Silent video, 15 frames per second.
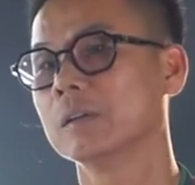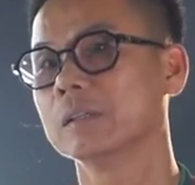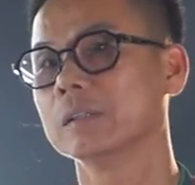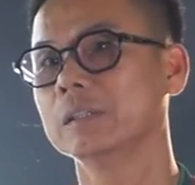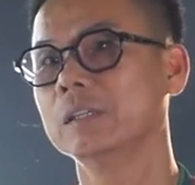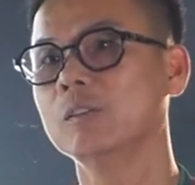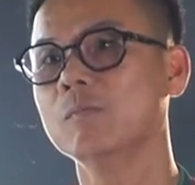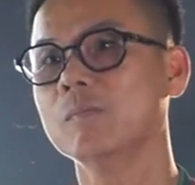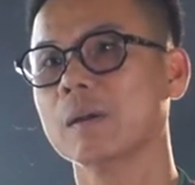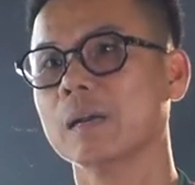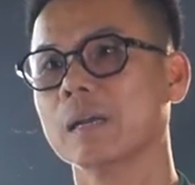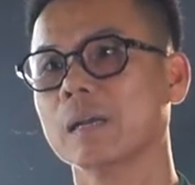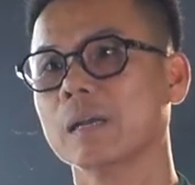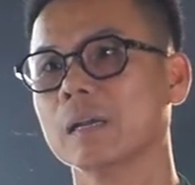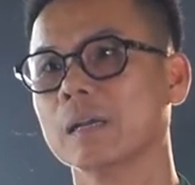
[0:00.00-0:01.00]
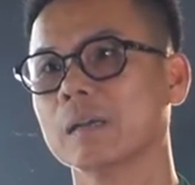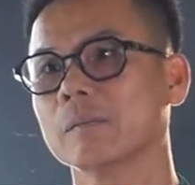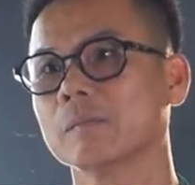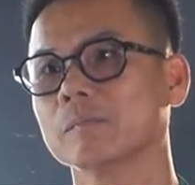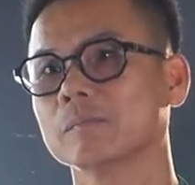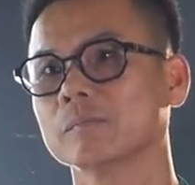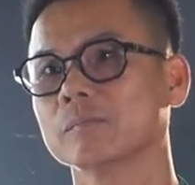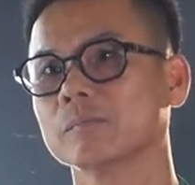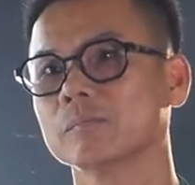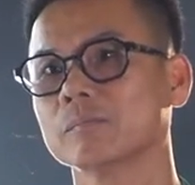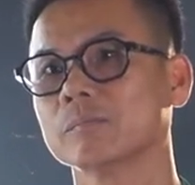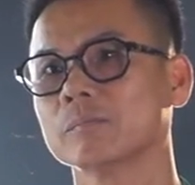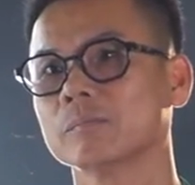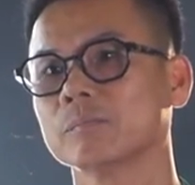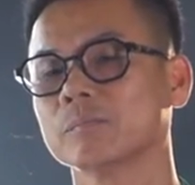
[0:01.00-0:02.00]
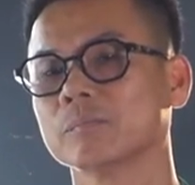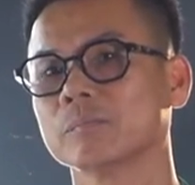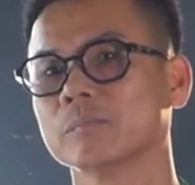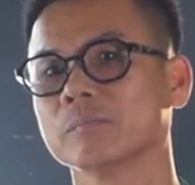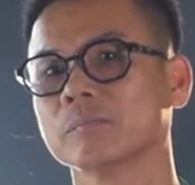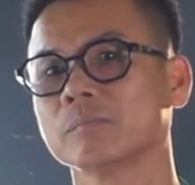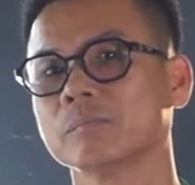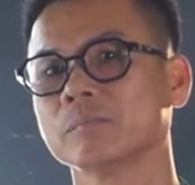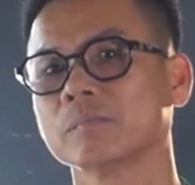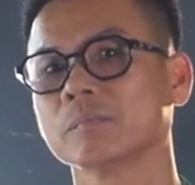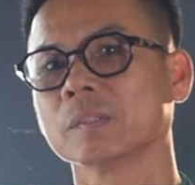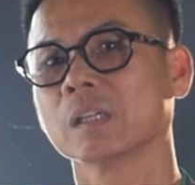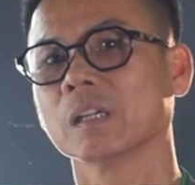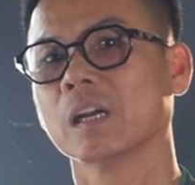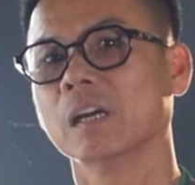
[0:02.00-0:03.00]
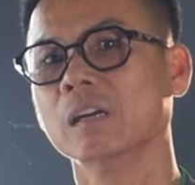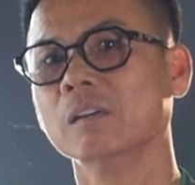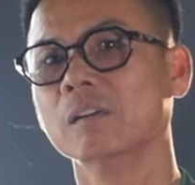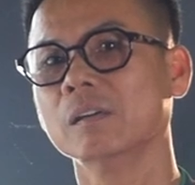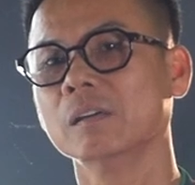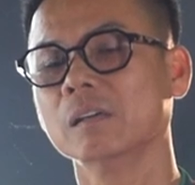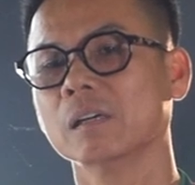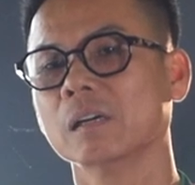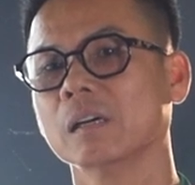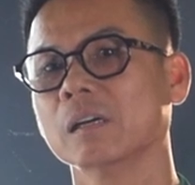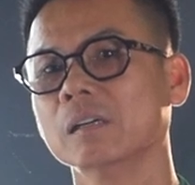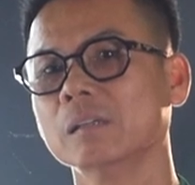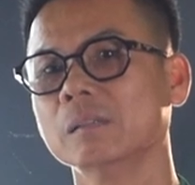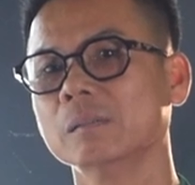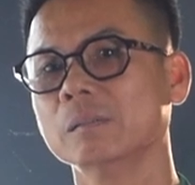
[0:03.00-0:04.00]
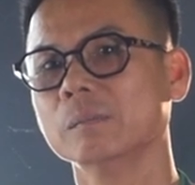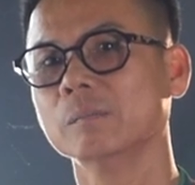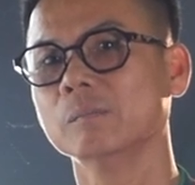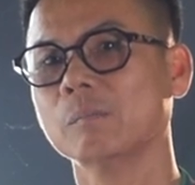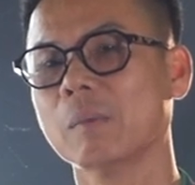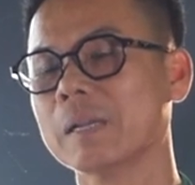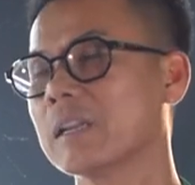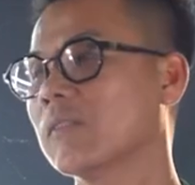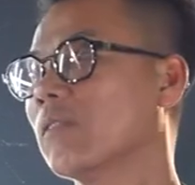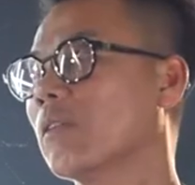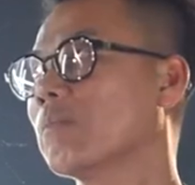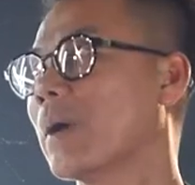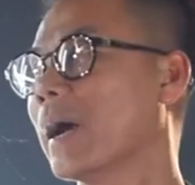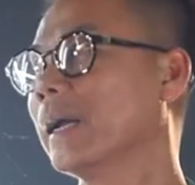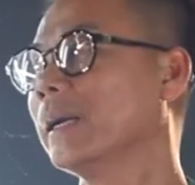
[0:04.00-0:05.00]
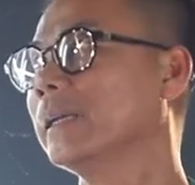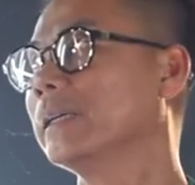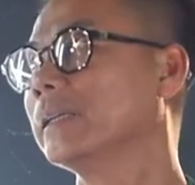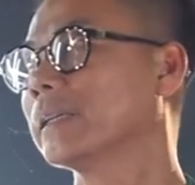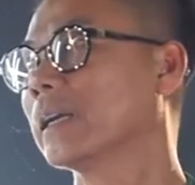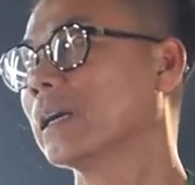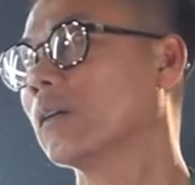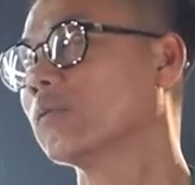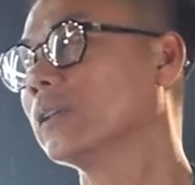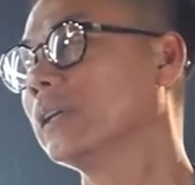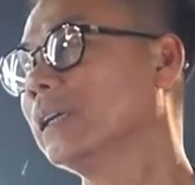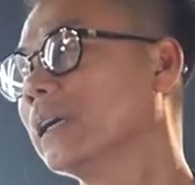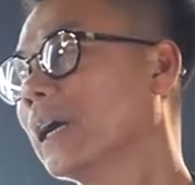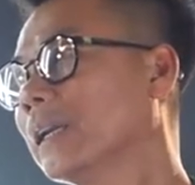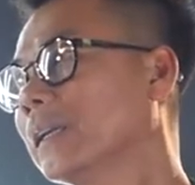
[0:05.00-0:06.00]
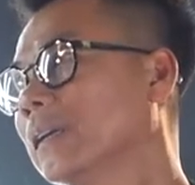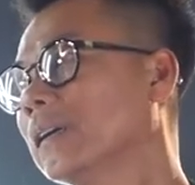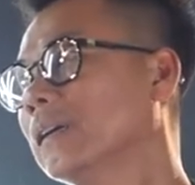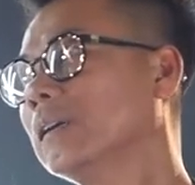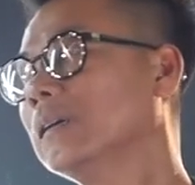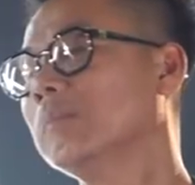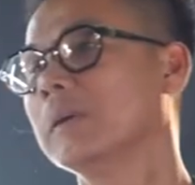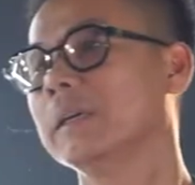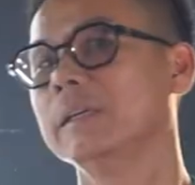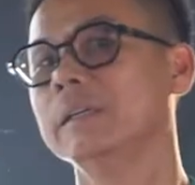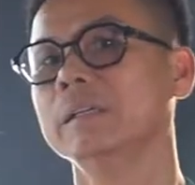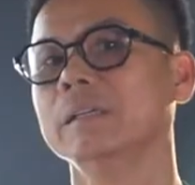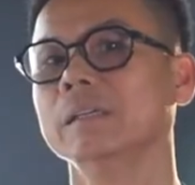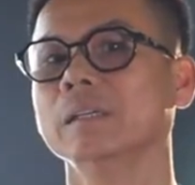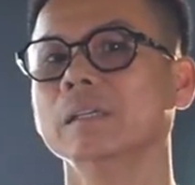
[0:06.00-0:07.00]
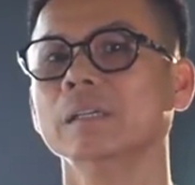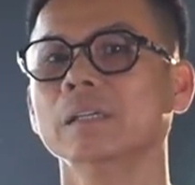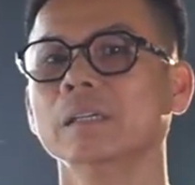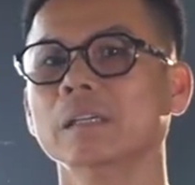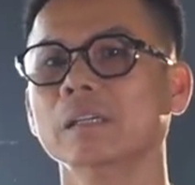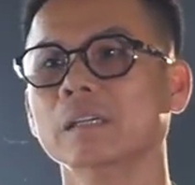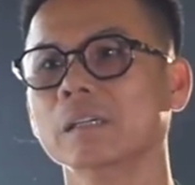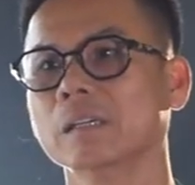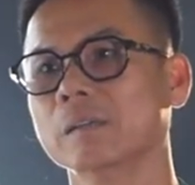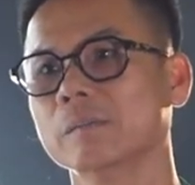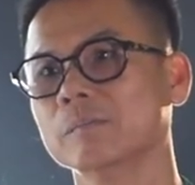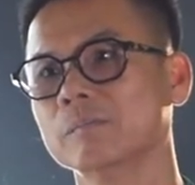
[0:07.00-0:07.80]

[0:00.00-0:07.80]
Nếu mà um, ở ở ba trận vòng bảng đi, trận đầu tiên anh có bị uh,